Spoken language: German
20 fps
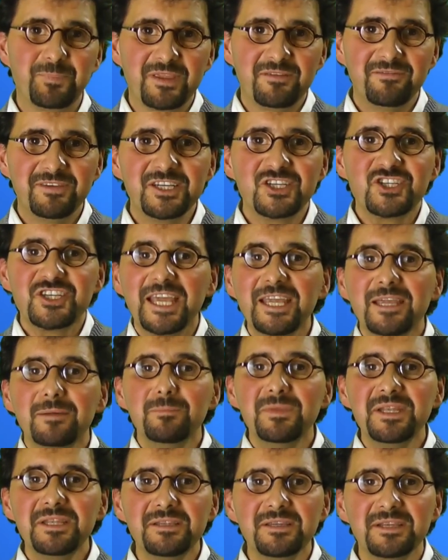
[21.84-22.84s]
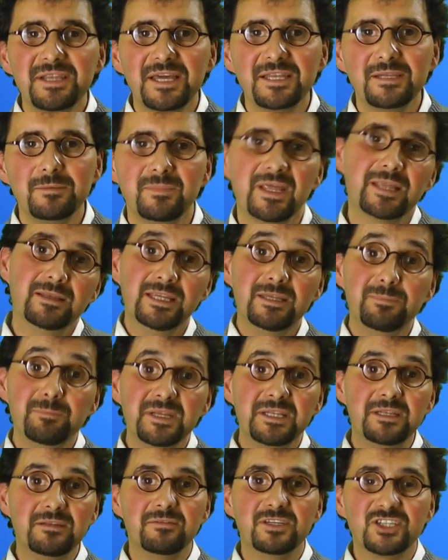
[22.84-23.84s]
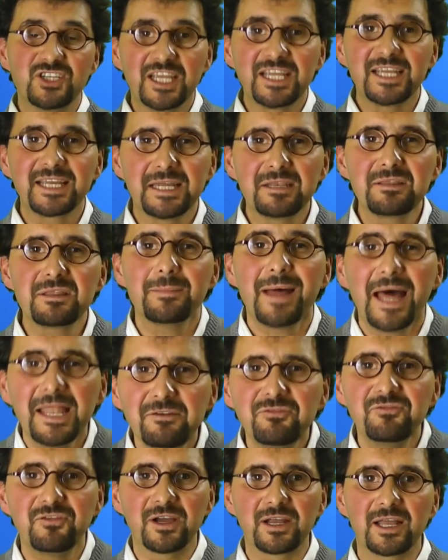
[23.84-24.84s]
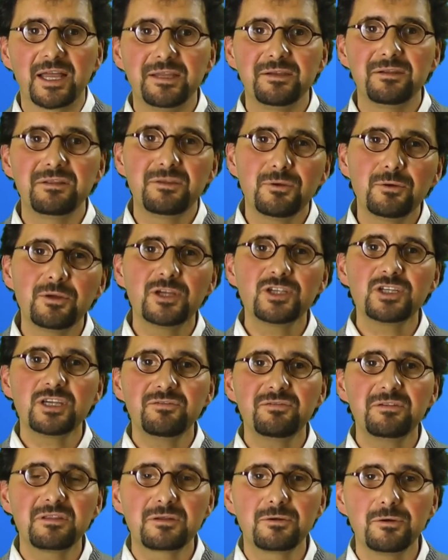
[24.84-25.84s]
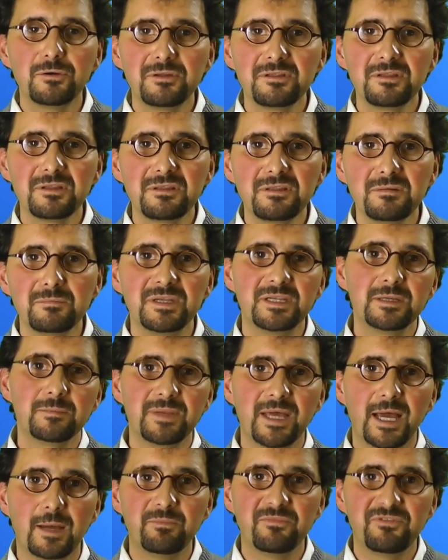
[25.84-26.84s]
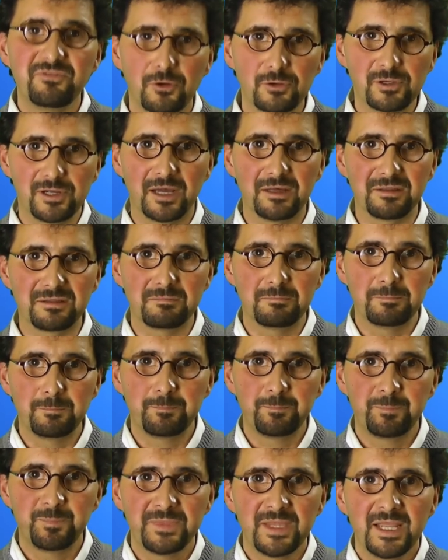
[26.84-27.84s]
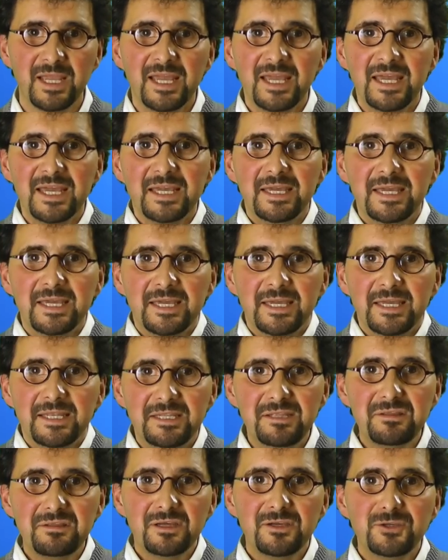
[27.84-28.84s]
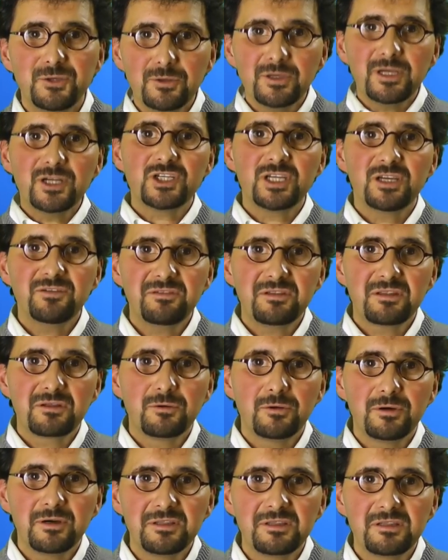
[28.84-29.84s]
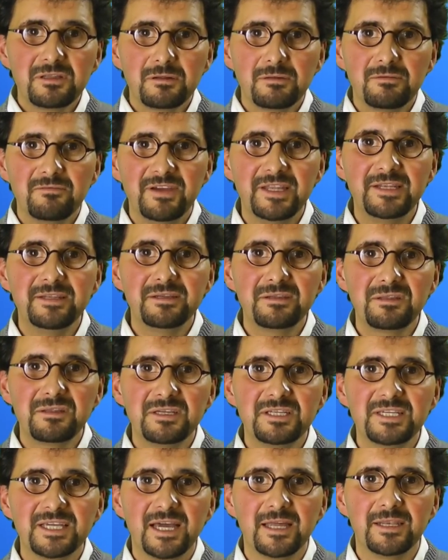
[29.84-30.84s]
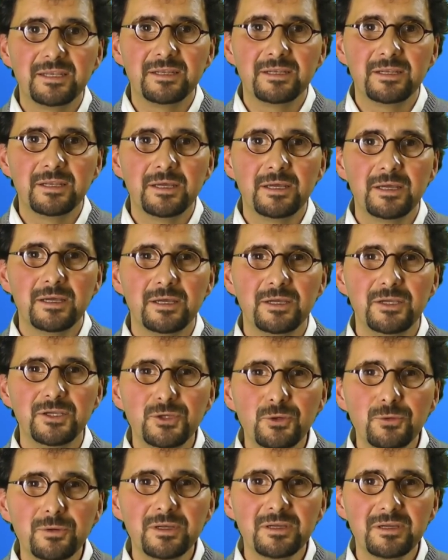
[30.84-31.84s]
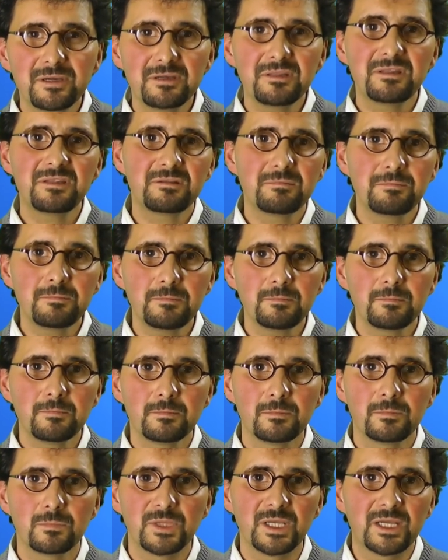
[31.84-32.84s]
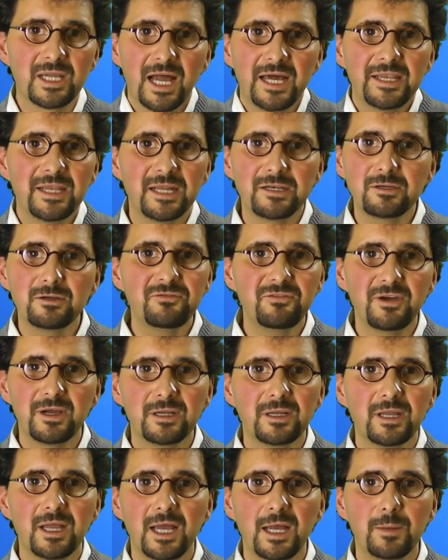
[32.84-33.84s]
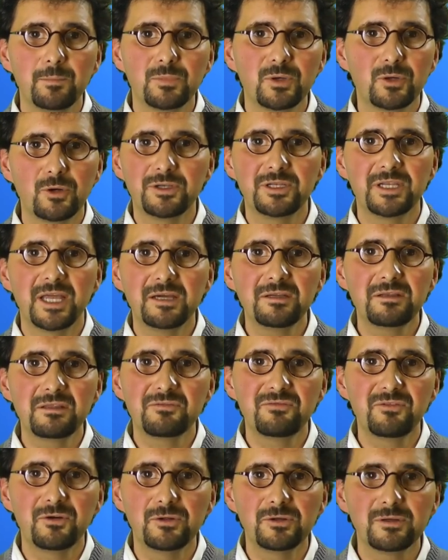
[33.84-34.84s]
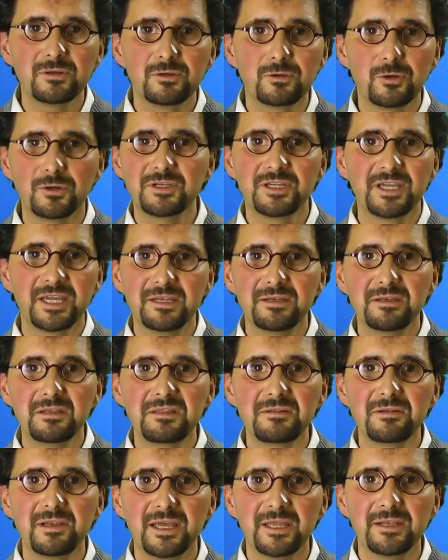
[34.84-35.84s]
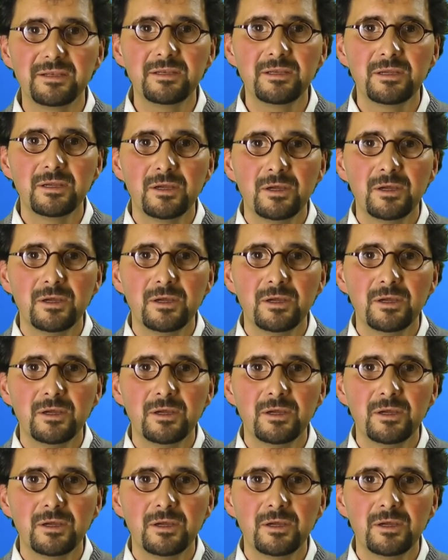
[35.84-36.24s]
Wir stecken mitten in einem, nein, nicht mitten, wir stecken ganz am Anfang eines Jüngerschaftskurses mit dem Namen Vollgas. Dieser Jüngerschaftskurs wendet sich an junge Christen, die gerade angefangen haben, Gott nachzufolgen, Gott kennenzulernen.